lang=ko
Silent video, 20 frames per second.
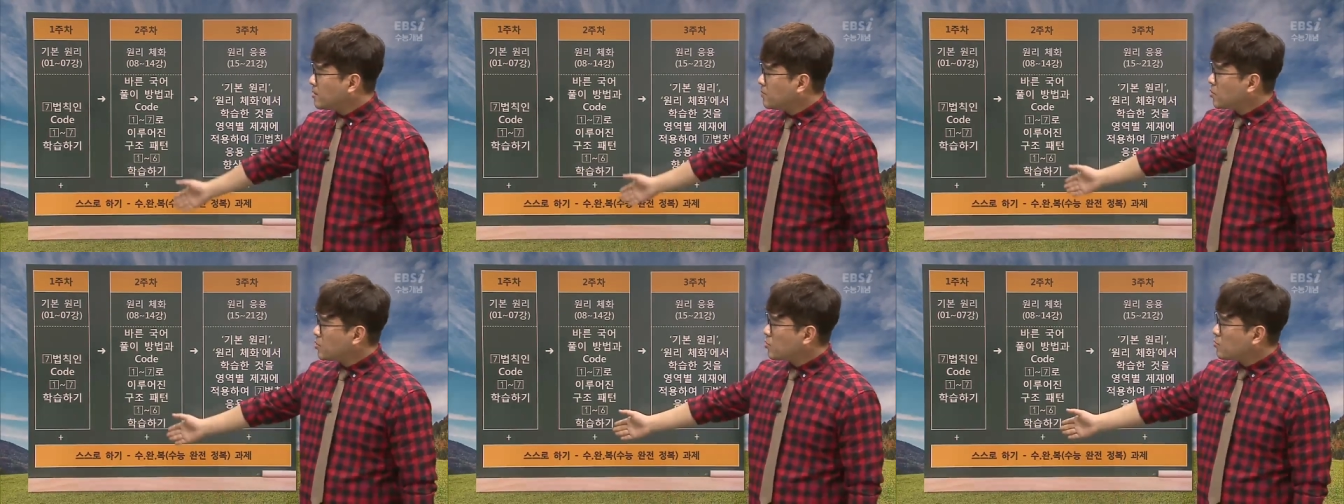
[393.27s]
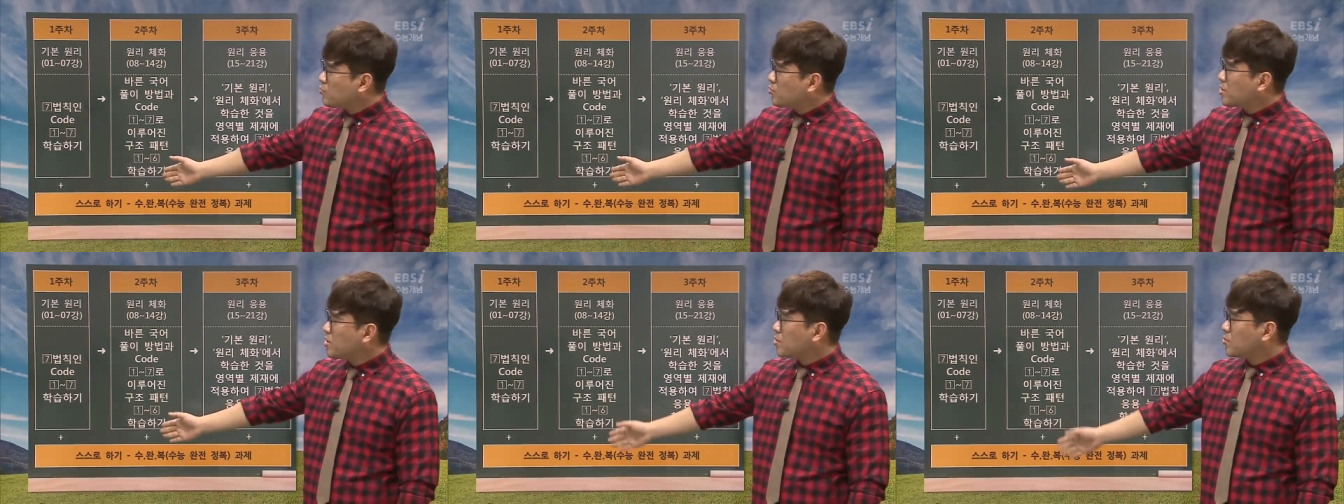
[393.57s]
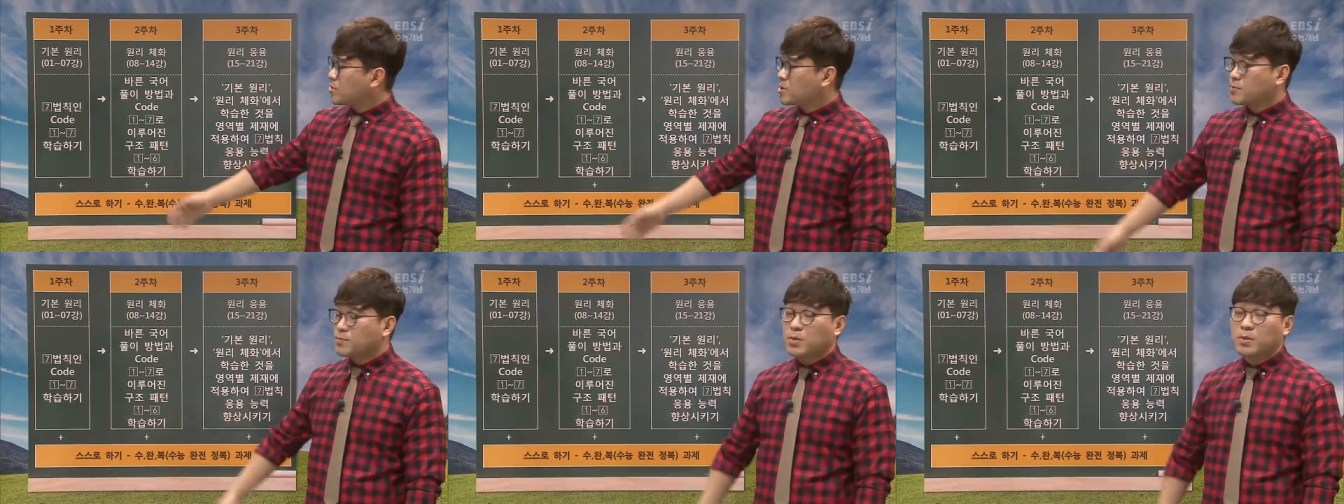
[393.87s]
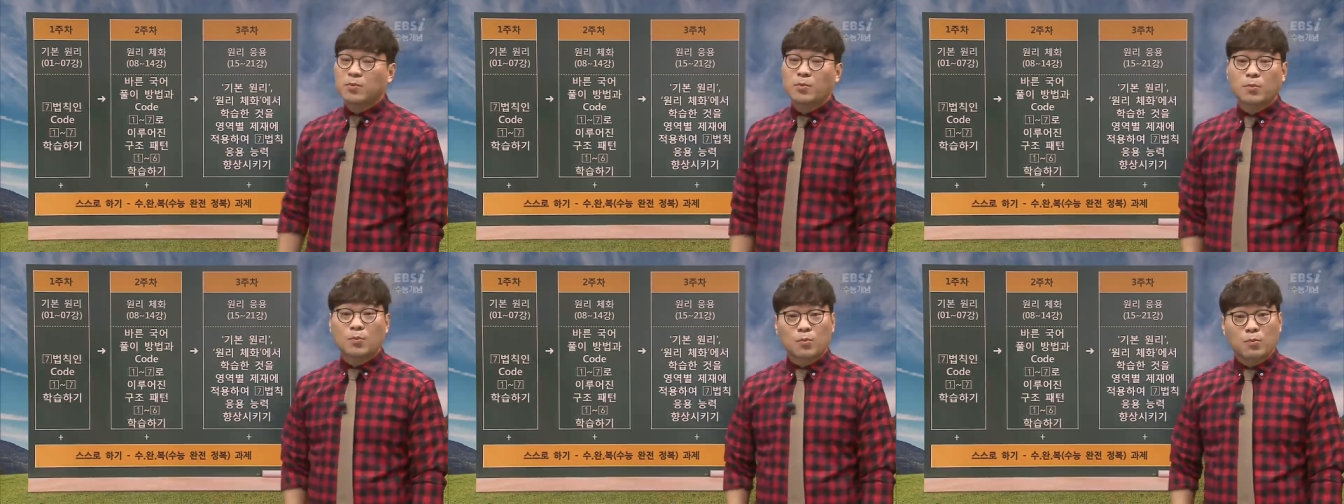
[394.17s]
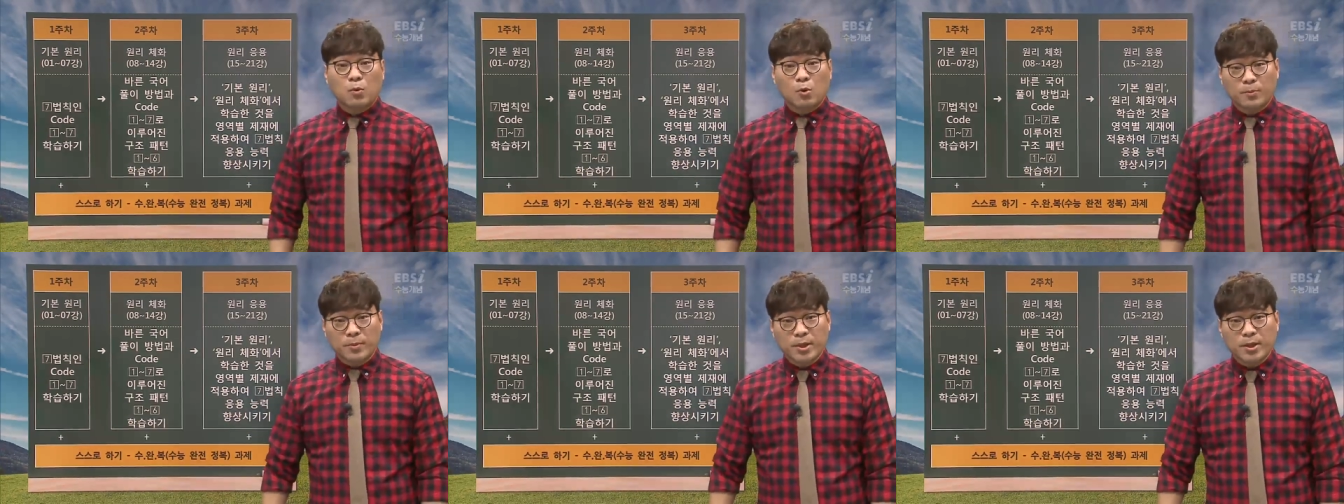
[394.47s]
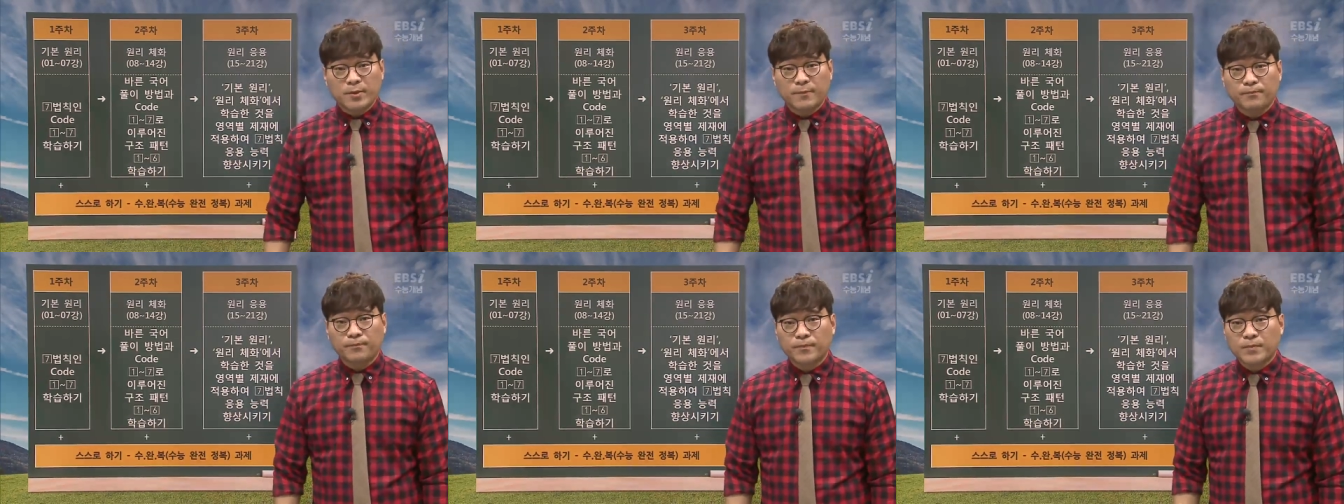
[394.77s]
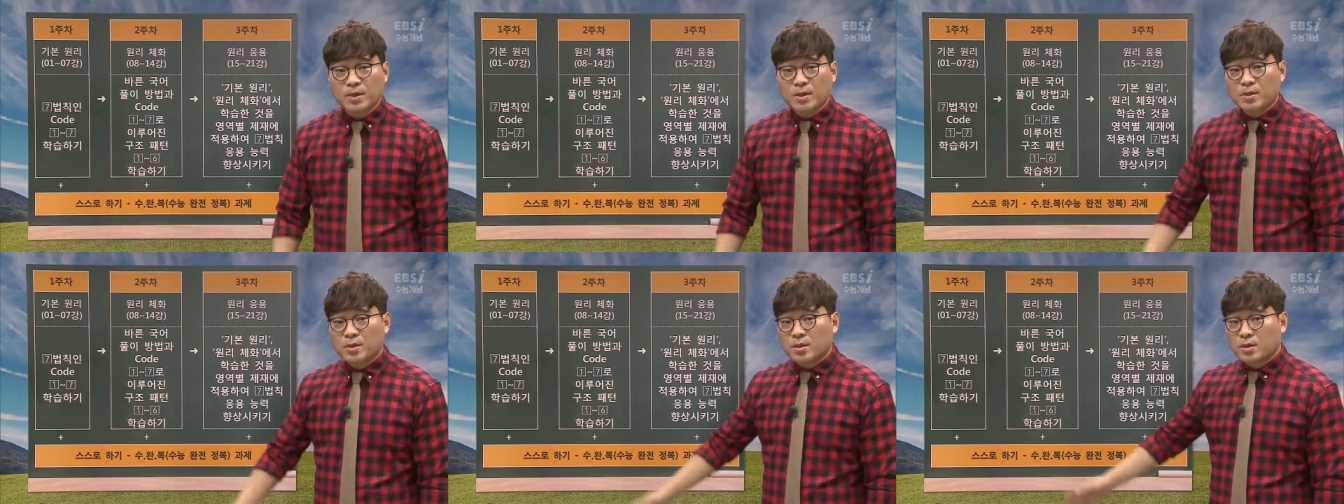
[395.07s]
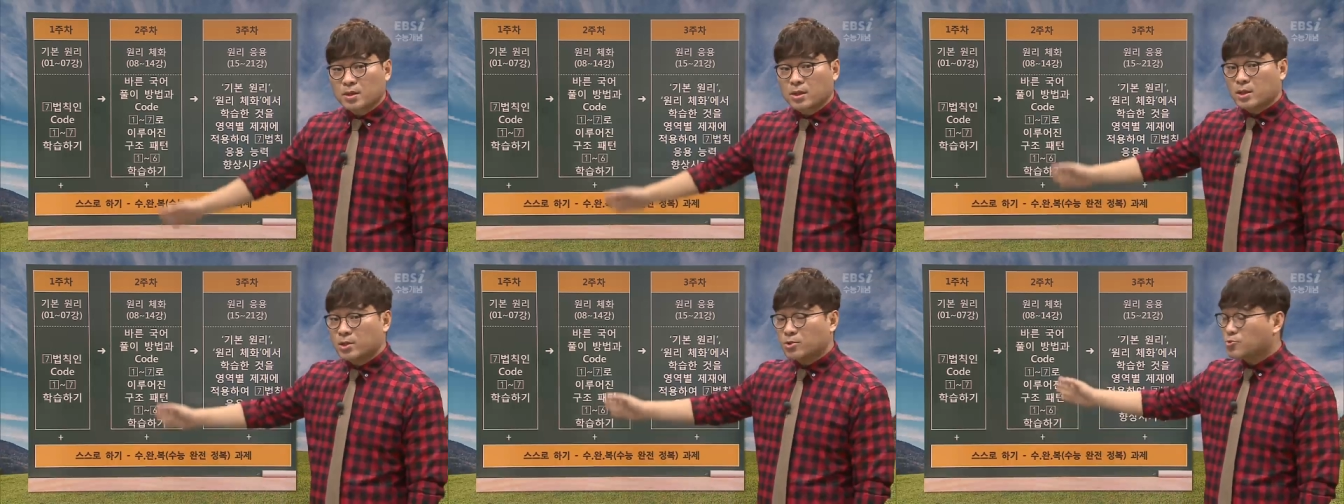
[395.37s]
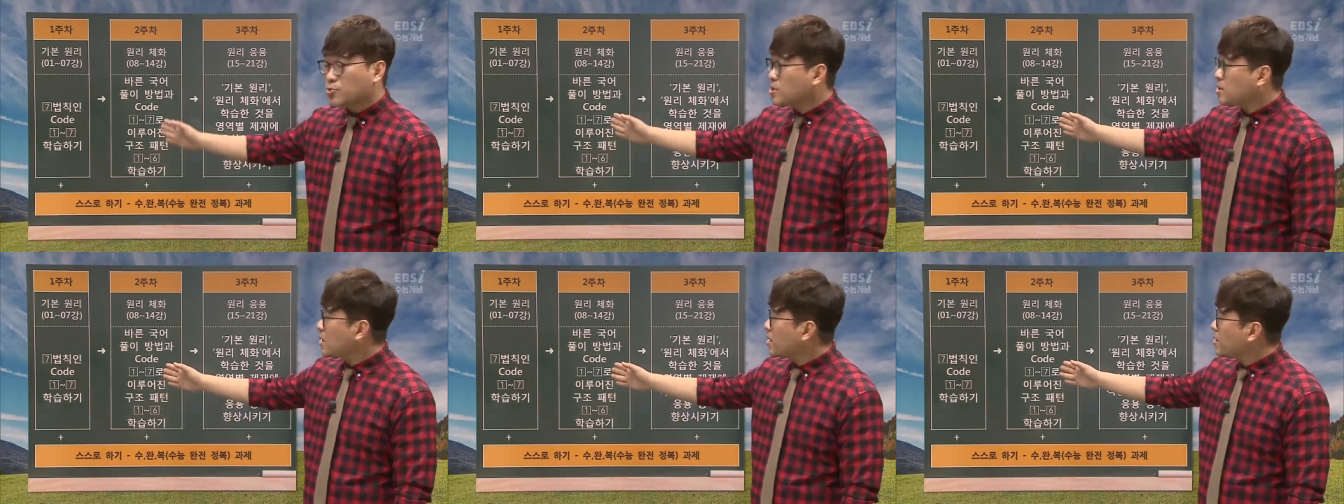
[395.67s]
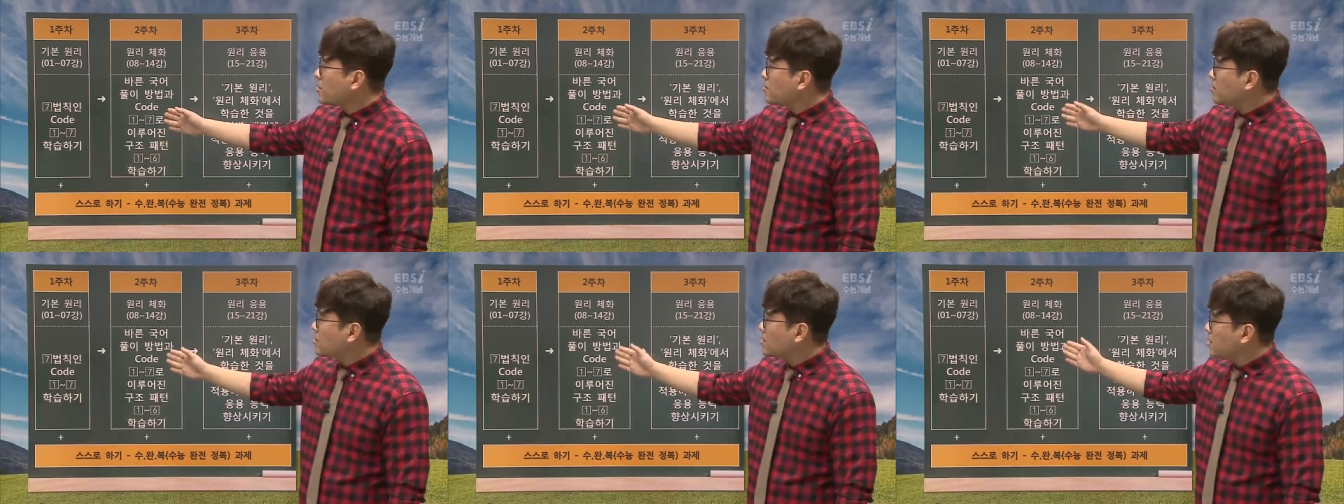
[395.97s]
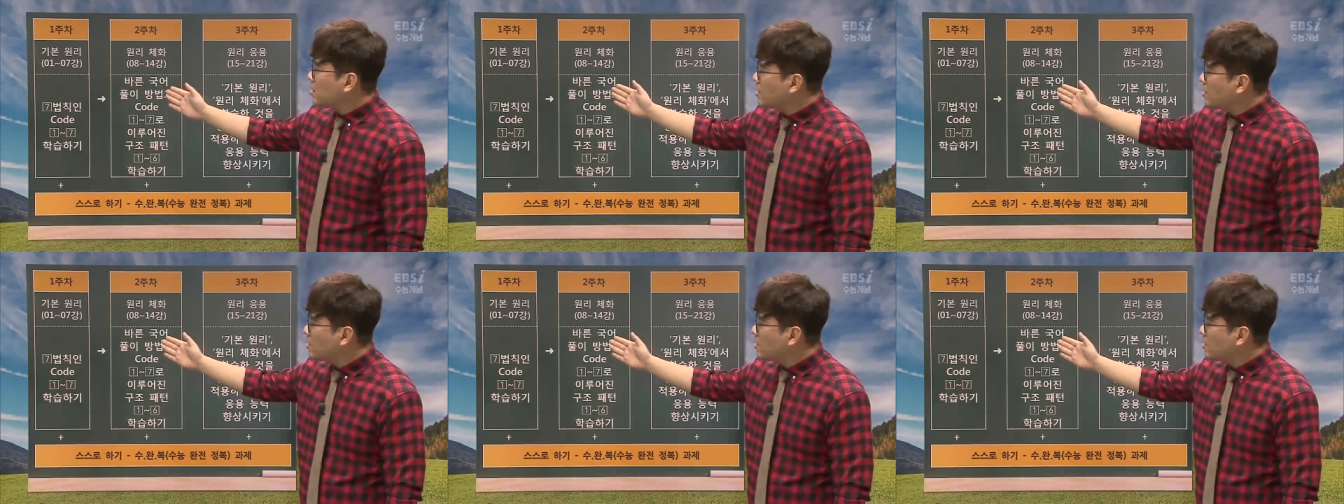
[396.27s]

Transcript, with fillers: 한번 좀 구체적으로 짚어보면 일 주차에서는 이제